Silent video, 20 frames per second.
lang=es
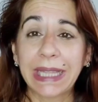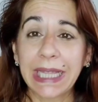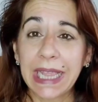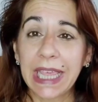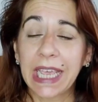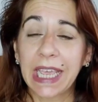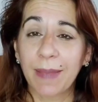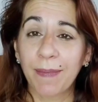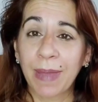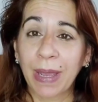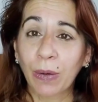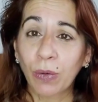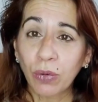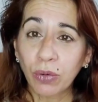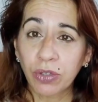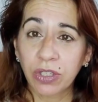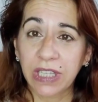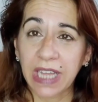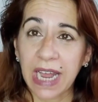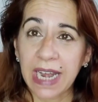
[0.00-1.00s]
aparte de que
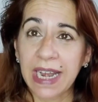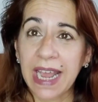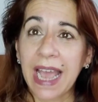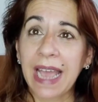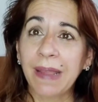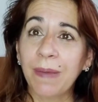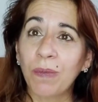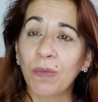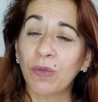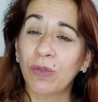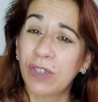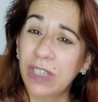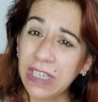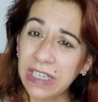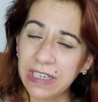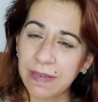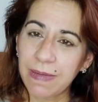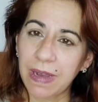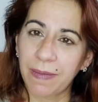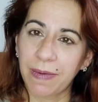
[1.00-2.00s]
me gustan, hay
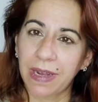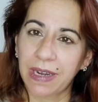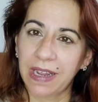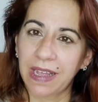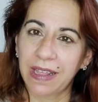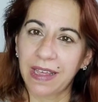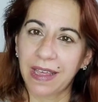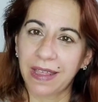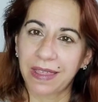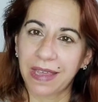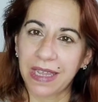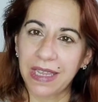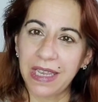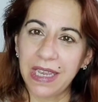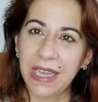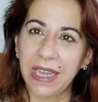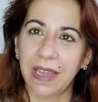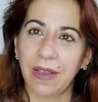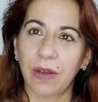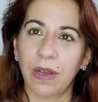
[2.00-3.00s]
muchísima
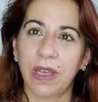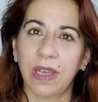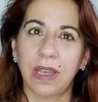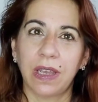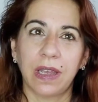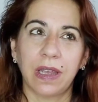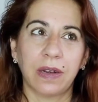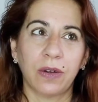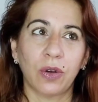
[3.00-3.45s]
variedad allí.